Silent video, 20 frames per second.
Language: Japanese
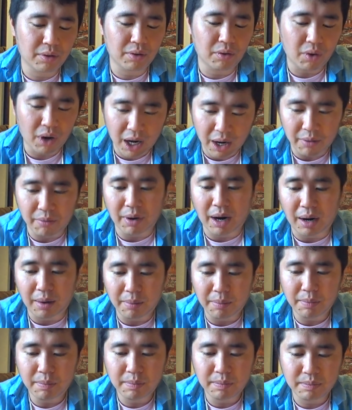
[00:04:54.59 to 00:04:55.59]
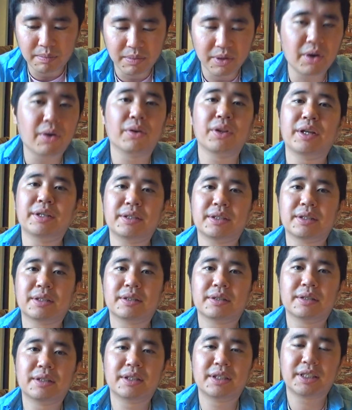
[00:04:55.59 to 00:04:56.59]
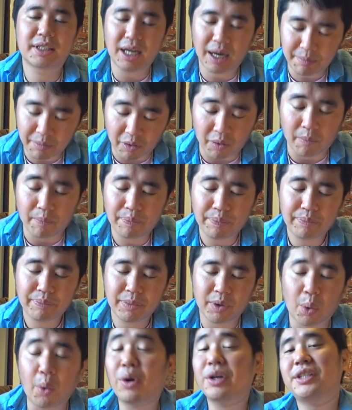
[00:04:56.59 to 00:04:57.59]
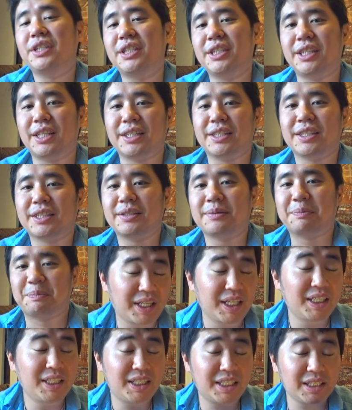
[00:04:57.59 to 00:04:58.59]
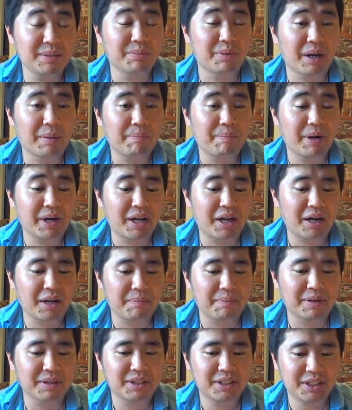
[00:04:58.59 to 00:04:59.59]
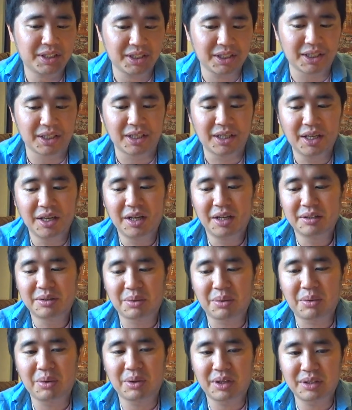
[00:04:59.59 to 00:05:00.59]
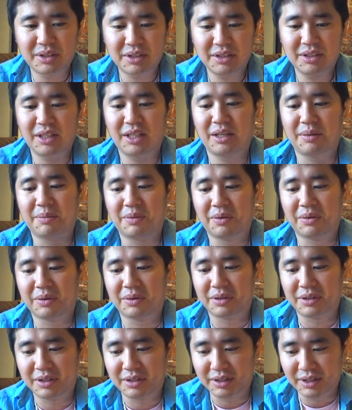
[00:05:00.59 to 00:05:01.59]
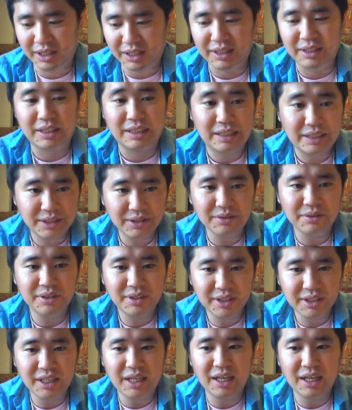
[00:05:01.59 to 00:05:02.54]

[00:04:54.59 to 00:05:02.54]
ご飯は無料です。しかも、美味しいです。キッチンもやっぱりありますし、そこで常にもうね、いつの時